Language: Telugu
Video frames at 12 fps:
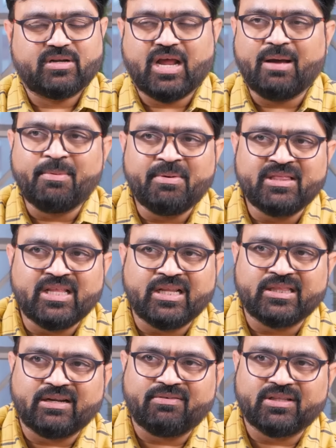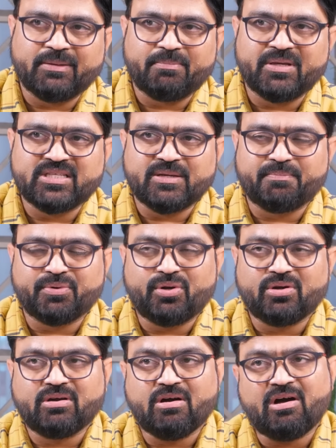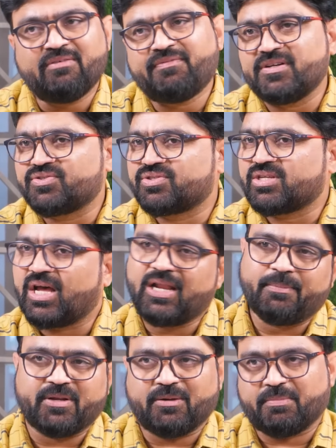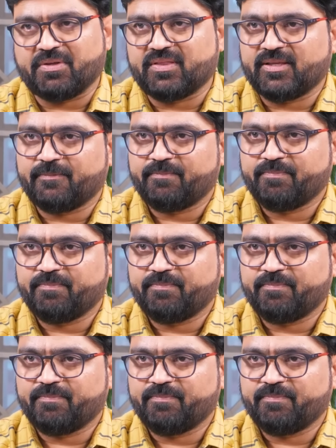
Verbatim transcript: రామ మందిరం తర్వాత బీజేపీలో కాన్ఫిడెన్స్ చాలా పెరిగిపోయింది